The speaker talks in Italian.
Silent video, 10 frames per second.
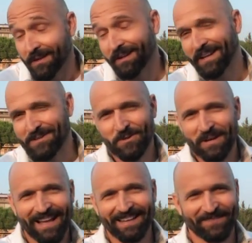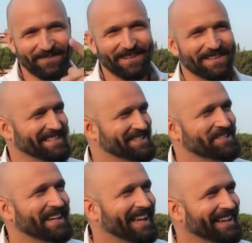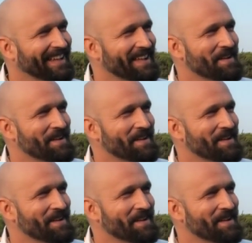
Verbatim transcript: regionale, non voglio esagerare,